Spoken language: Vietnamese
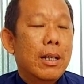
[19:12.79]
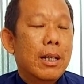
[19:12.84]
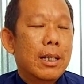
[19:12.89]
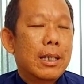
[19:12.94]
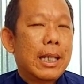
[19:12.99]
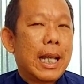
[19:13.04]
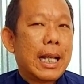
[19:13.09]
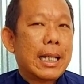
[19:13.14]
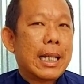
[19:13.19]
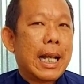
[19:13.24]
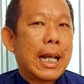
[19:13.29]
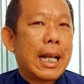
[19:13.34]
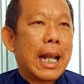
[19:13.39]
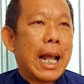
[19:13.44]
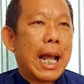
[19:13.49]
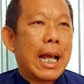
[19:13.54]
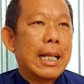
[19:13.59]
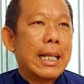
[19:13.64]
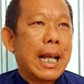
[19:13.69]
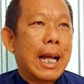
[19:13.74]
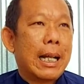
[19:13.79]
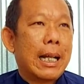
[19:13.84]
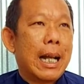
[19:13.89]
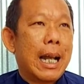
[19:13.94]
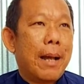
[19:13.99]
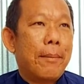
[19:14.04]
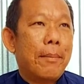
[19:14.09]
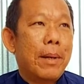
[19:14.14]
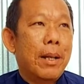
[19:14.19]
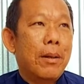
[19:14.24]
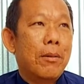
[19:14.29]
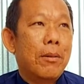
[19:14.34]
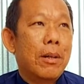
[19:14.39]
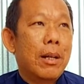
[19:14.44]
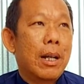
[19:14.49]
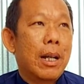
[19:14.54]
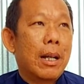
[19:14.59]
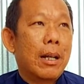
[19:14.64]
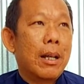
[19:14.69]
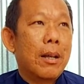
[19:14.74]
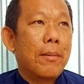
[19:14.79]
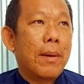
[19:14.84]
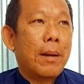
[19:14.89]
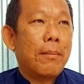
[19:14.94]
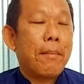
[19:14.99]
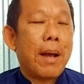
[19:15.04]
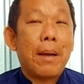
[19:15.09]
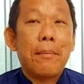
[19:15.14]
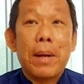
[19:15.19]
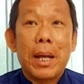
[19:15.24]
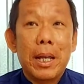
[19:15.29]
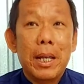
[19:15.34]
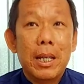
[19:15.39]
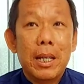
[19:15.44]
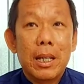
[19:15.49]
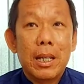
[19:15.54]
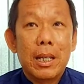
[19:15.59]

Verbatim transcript: sát sanh hại vật làm điều á, là cái bằng ma mị